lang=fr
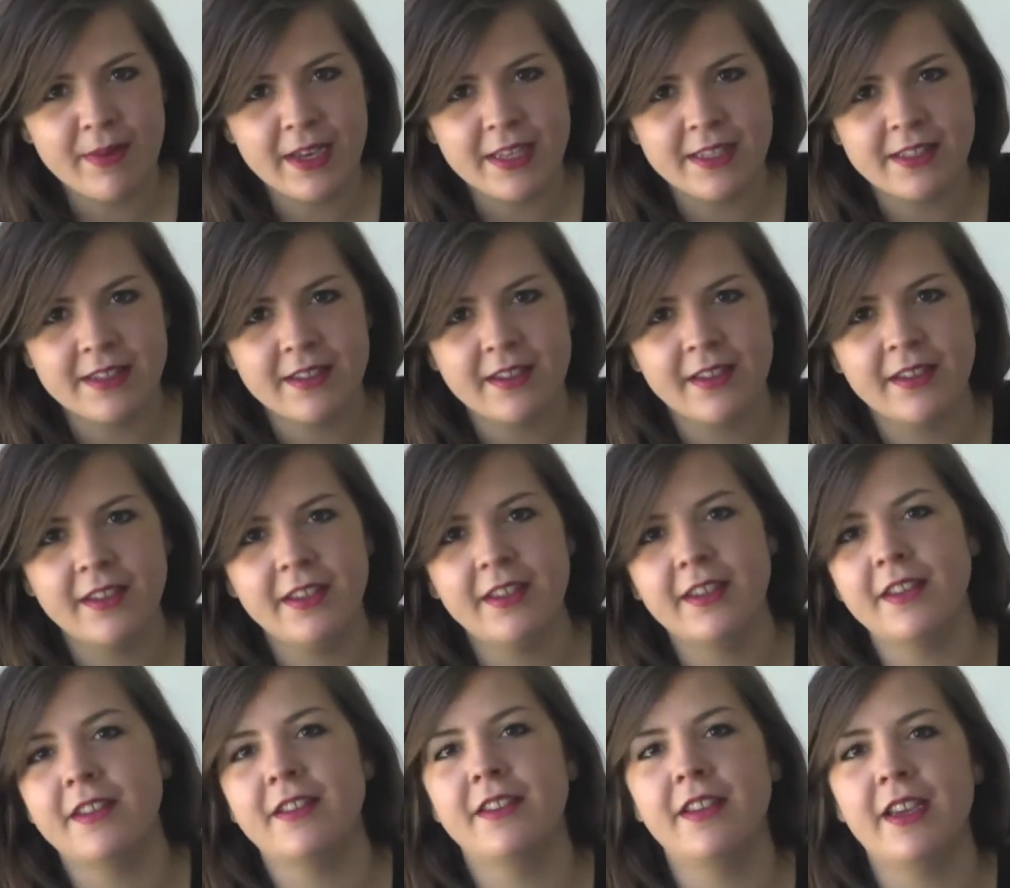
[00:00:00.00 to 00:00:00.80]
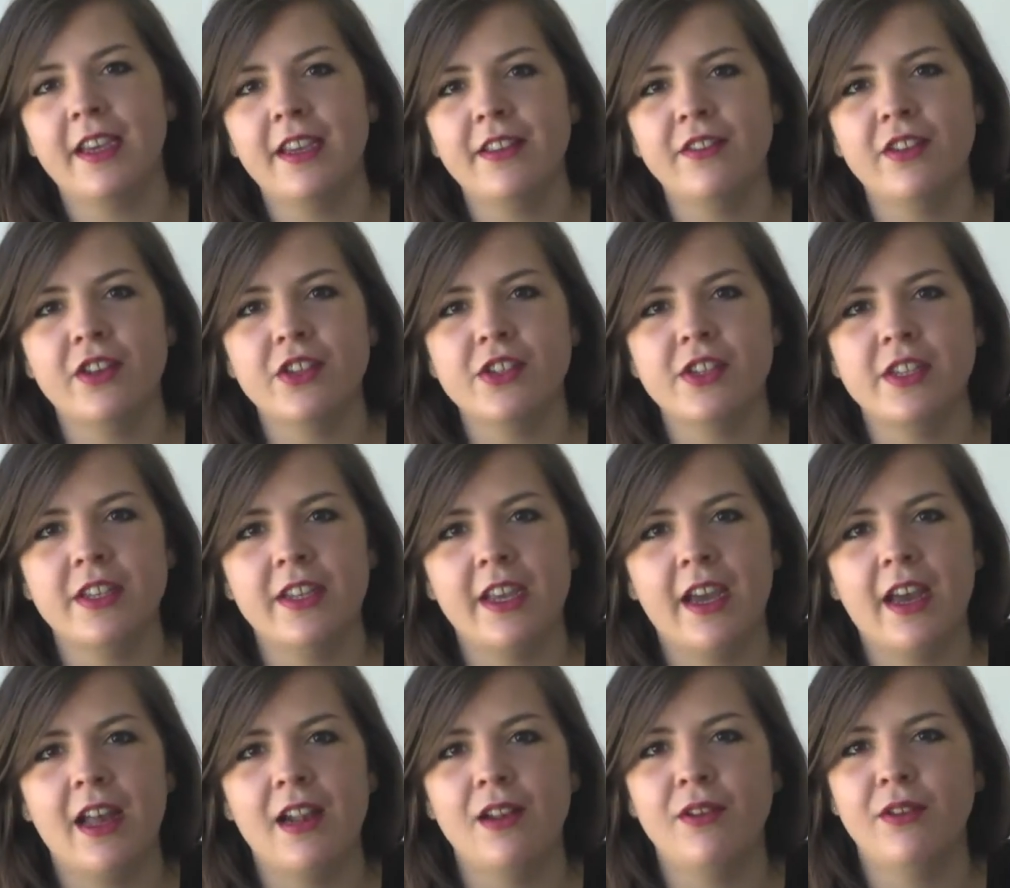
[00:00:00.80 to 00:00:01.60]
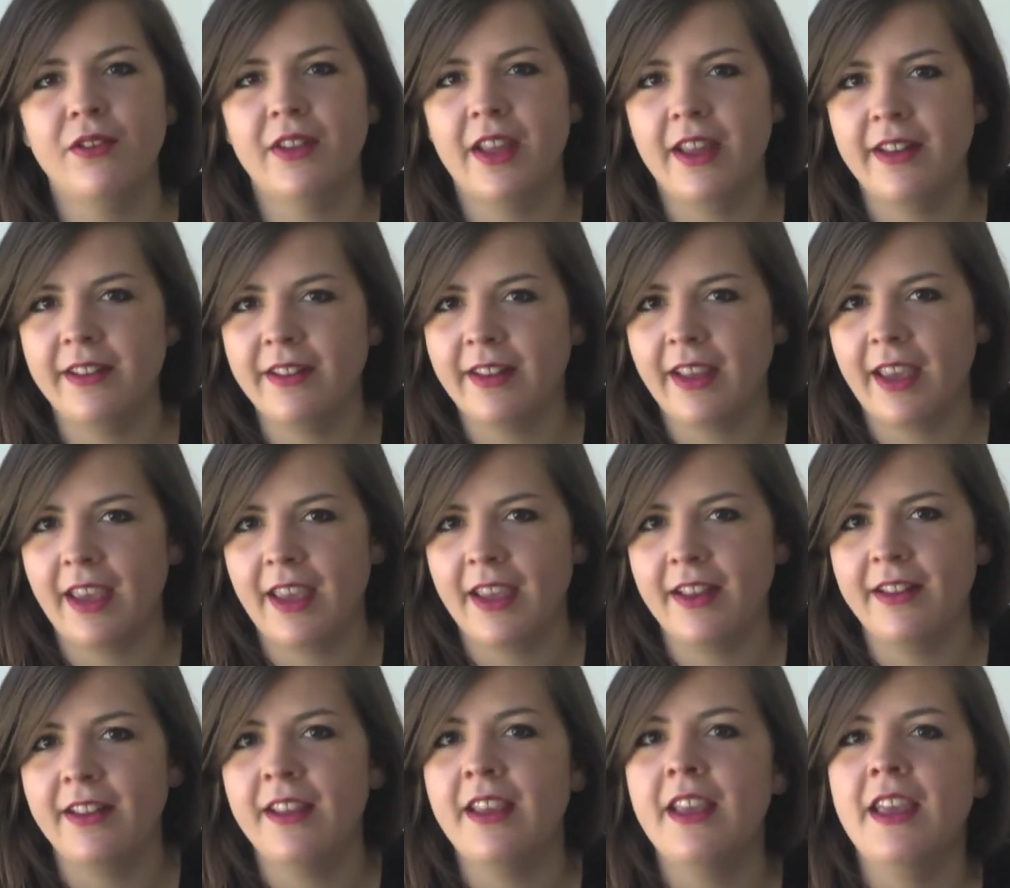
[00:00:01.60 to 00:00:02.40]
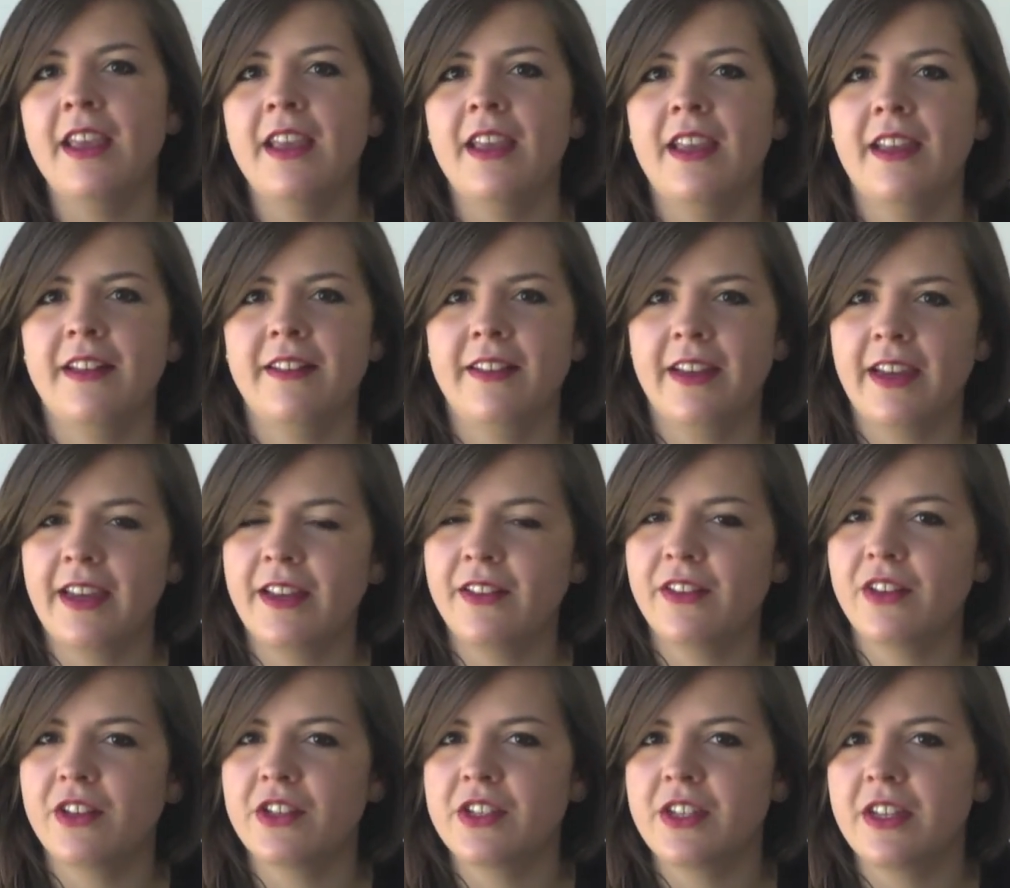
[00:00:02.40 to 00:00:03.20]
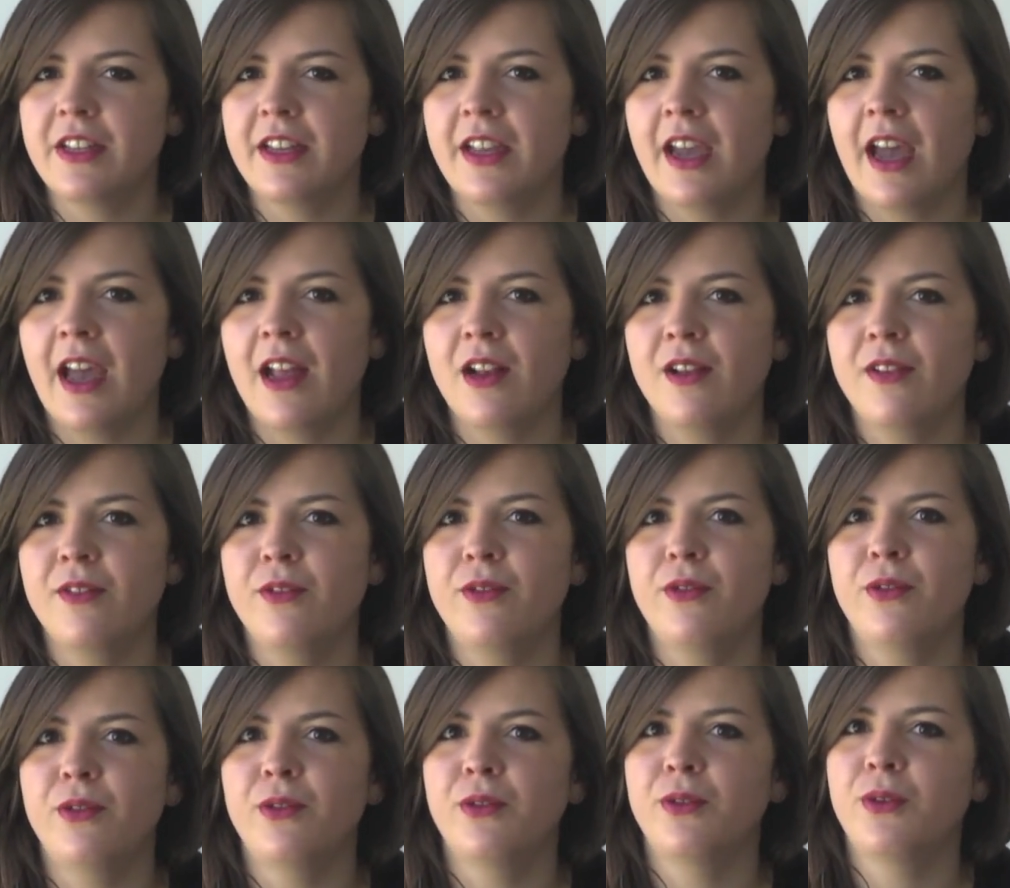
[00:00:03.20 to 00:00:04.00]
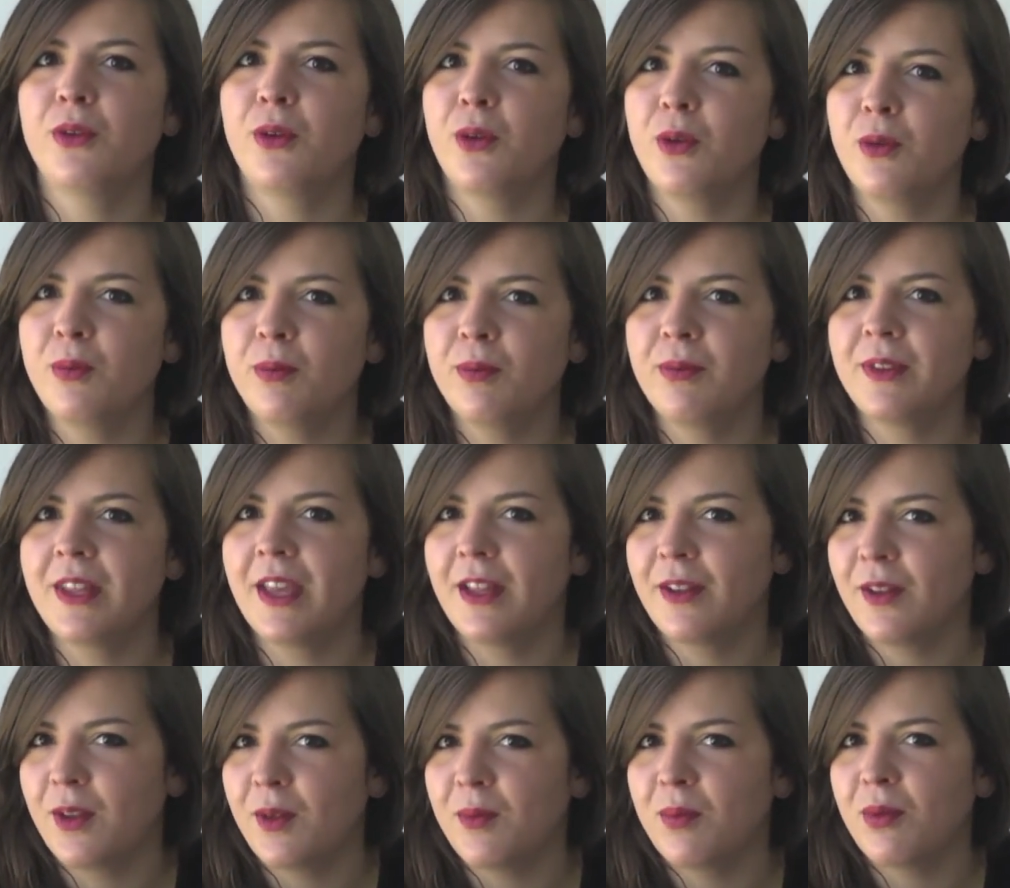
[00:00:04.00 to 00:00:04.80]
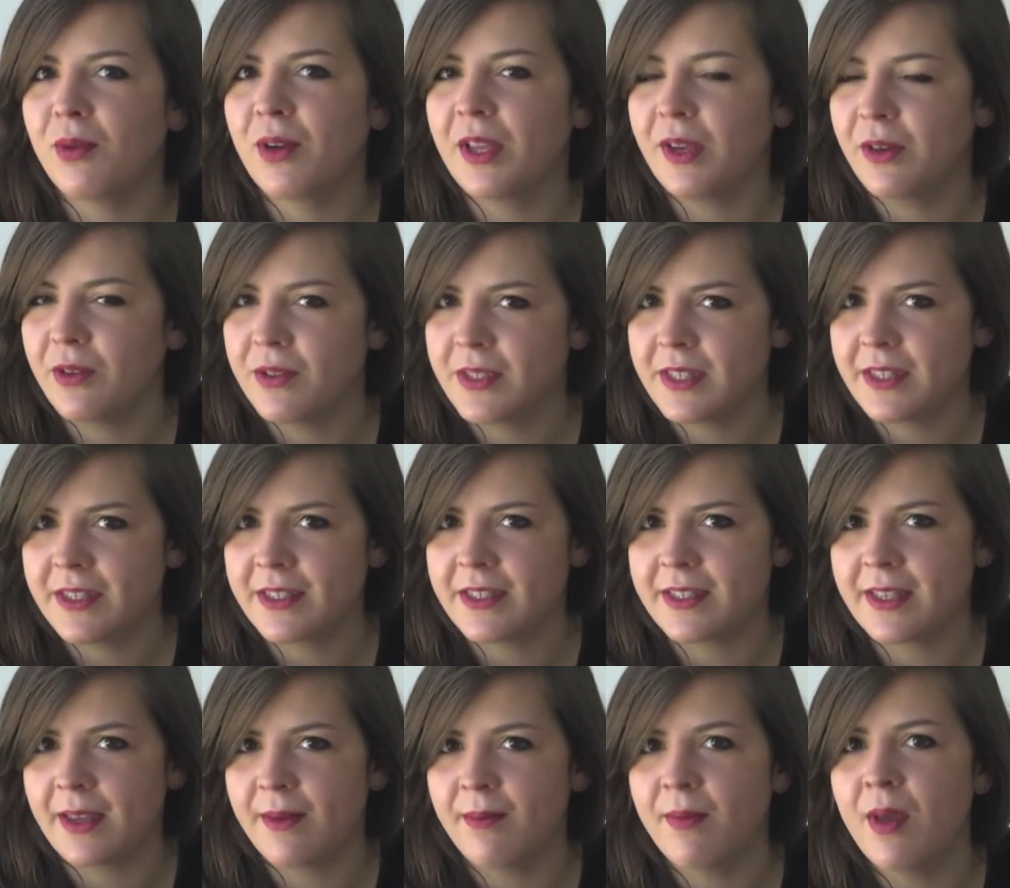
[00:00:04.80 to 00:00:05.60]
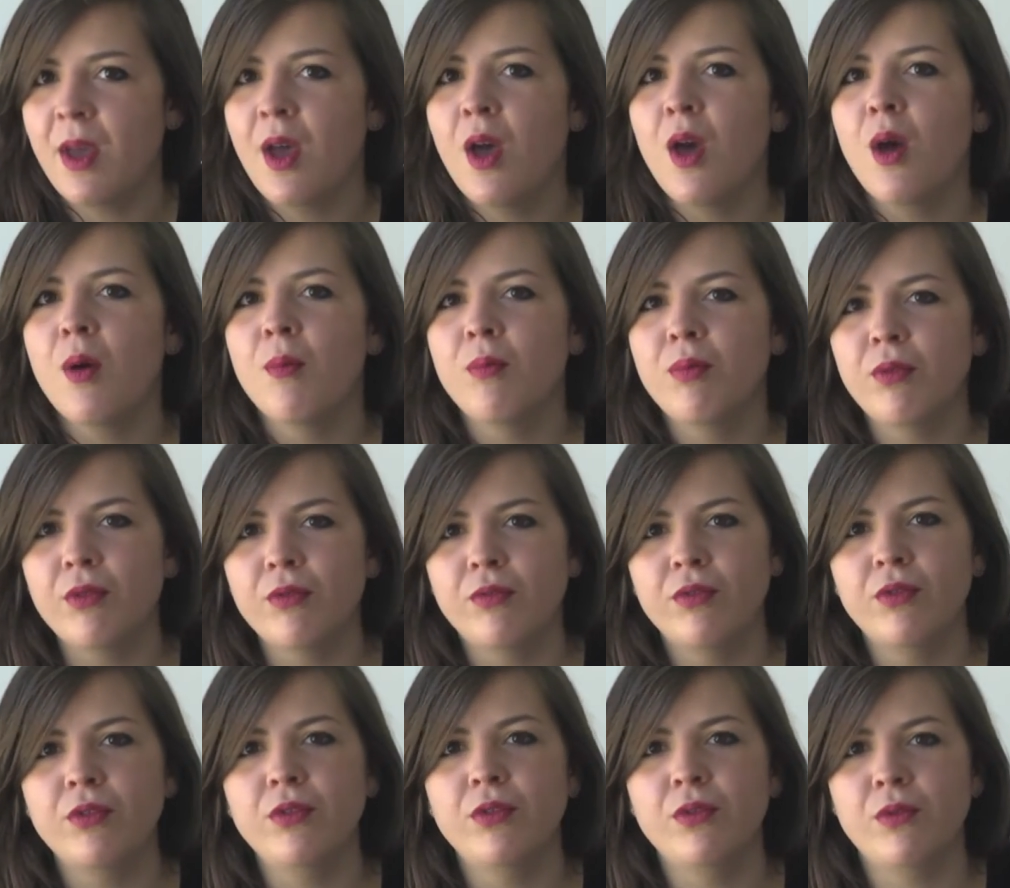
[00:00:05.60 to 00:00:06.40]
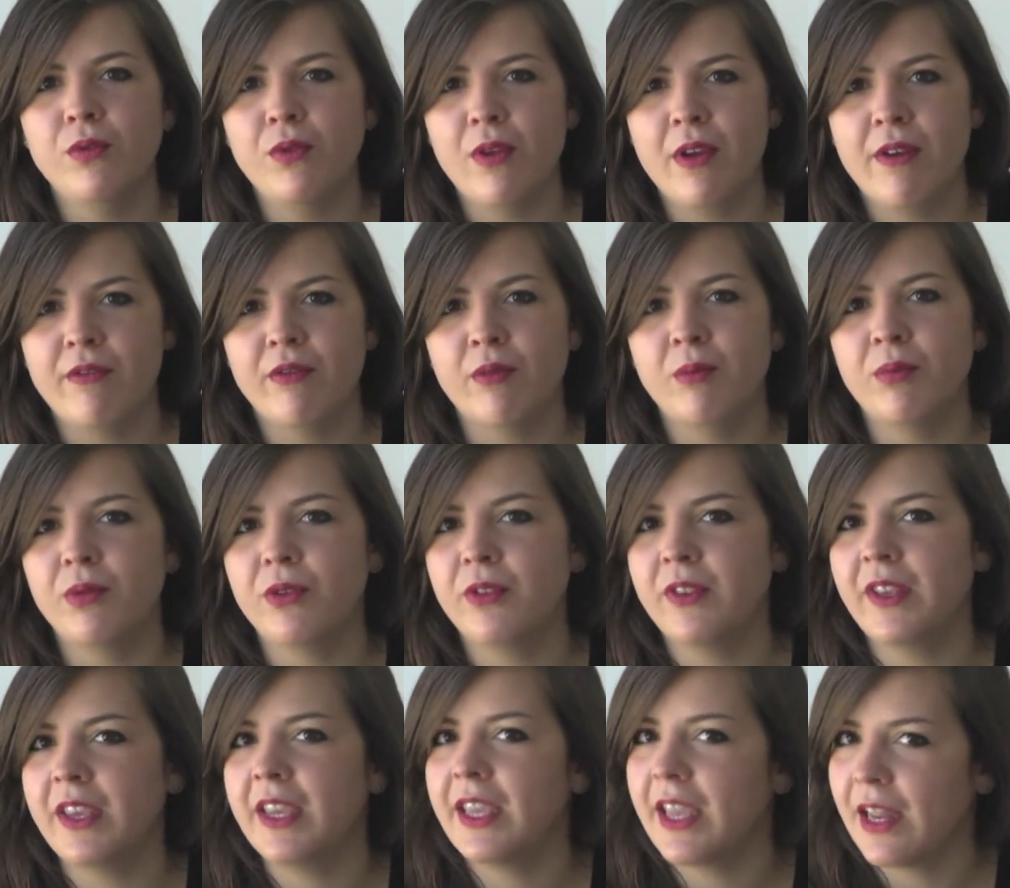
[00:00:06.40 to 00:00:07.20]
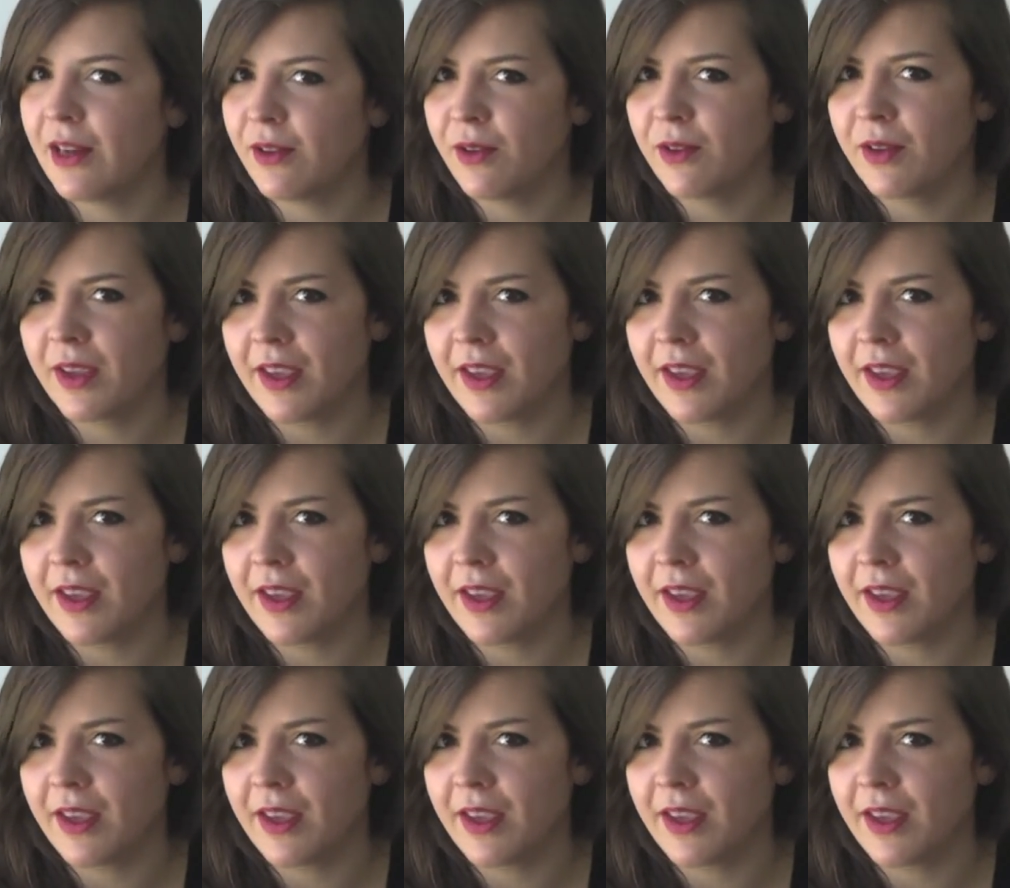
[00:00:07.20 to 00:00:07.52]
Bassin qui est directeur général de Trade et directeur général du groupe Danone pour l'écosystème. Pour vous, nous lui avons posé quelques